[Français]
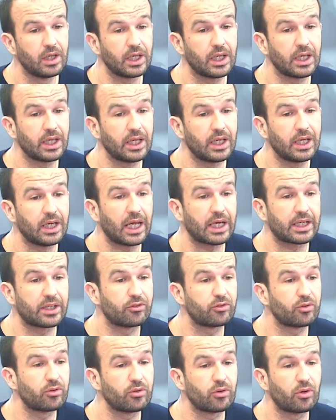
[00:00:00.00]
Et la
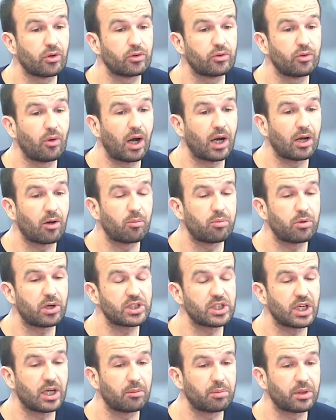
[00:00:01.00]
question du retour à l'emploi,
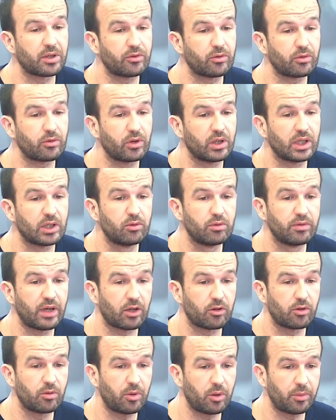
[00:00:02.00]
j'ai l'impression que les
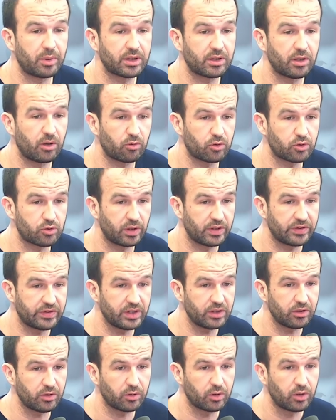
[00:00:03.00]
gouvernements maintenant ont
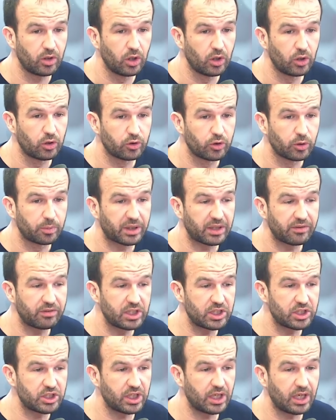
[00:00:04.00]
choisi euh, de
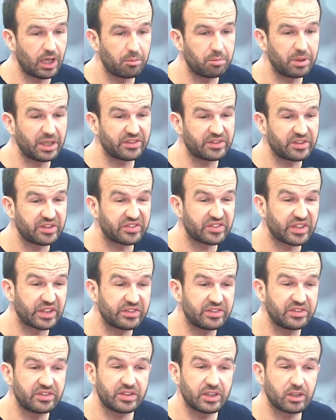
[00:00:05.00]
privilégier la baisse des
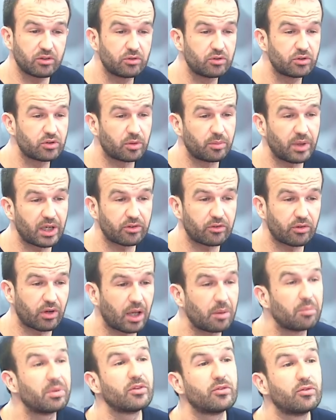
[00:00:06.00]
statistiques du chômage sur
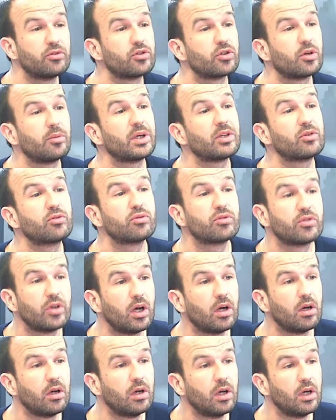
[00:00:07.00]
la baisse du chômage tout
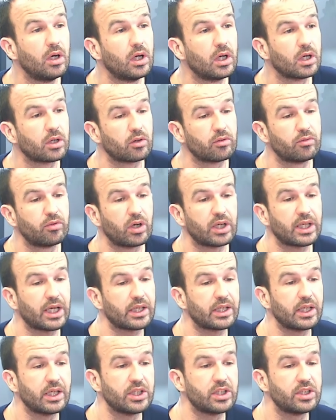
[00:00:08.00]
seul. Quand vous
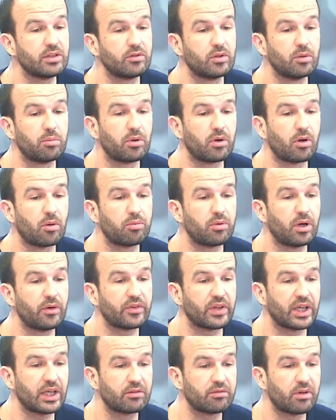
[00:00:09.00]
regardez les chiffres de Pôle emploi, vous
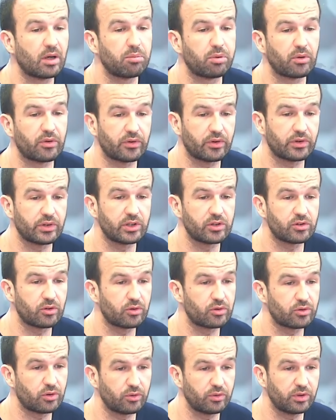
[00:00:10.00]
savez que 20% des gens
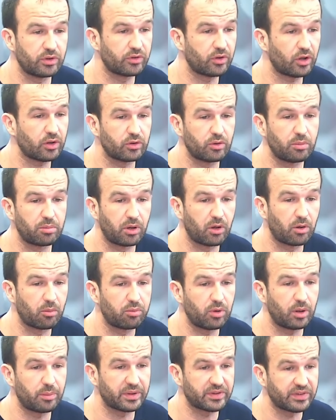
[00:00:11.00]
aujourd'hui sortent de Pôle
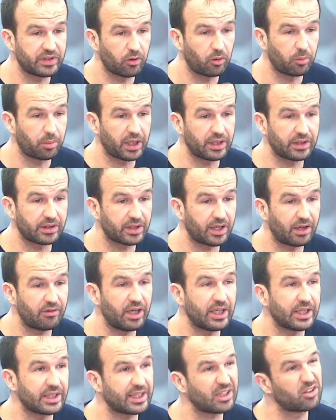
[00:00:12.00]
emploi parce qu'ils reprennent un
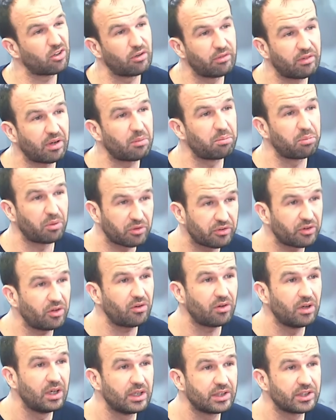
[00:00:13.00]
travail.
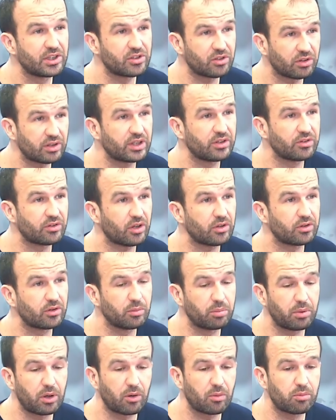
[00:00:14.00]
80% des gens qui sortent de
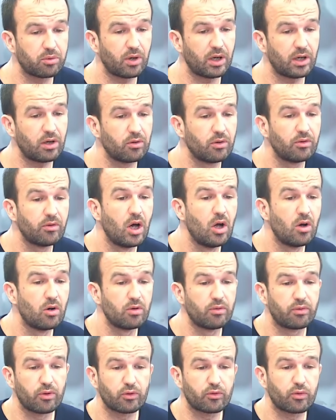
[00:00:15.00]
Pôle emploi le,
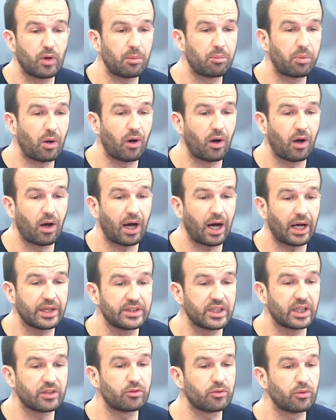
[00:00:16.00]
le font soit par
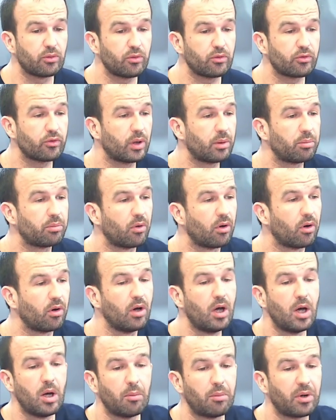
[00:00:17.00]
radiation soit pour euh,
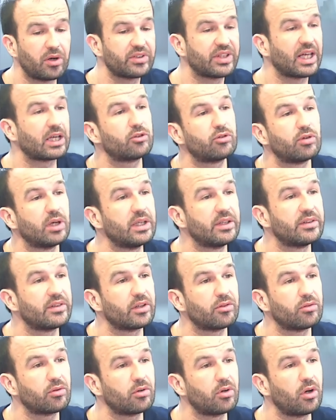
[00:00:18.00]
manque
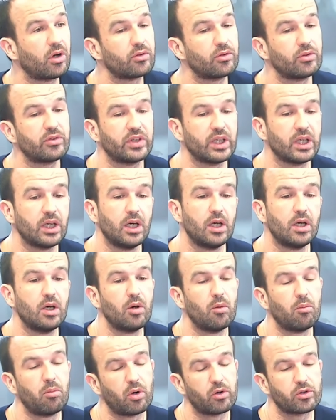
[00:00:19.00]
d'actualisation de leur dossier.
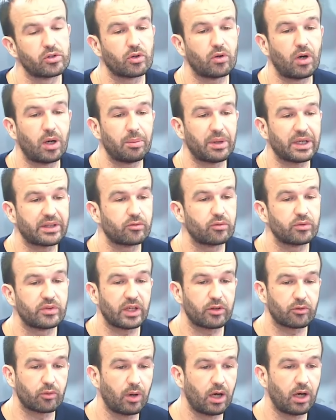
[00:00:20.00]
Bon, je ne crois pas que tout
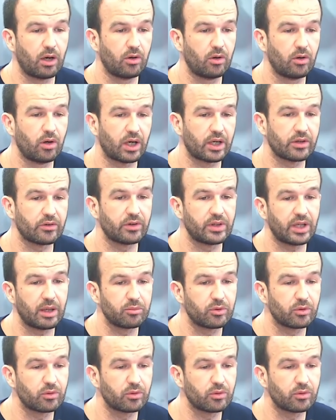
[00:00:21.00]
ça soit euh, raisonnable.